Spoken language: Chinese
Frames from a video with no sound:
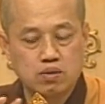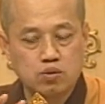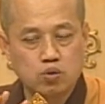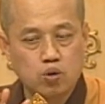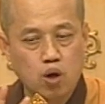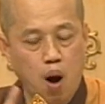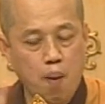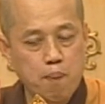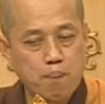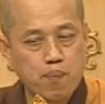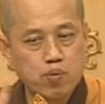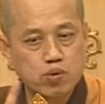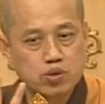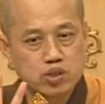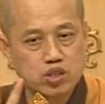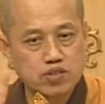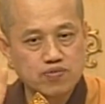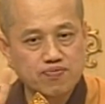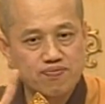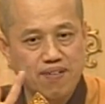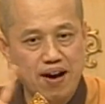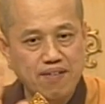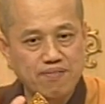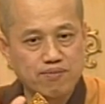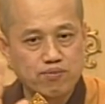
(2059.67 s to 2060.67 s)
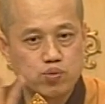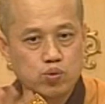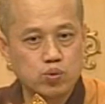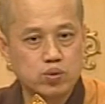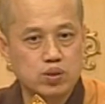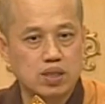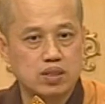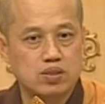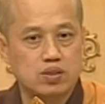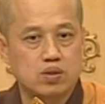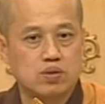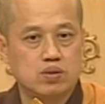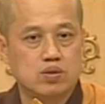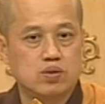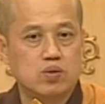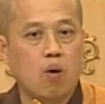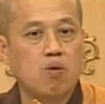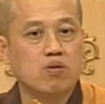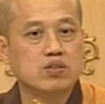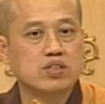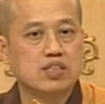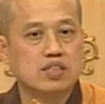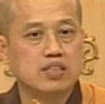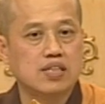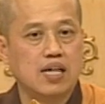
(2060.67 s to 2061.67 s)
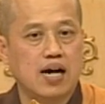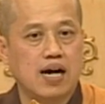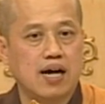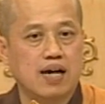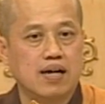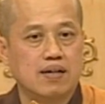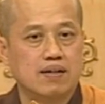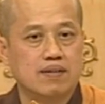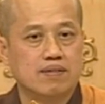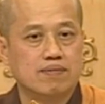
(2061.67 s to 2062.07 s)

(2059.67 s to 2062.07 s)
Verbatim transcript: 都不是凡夫的东西呀，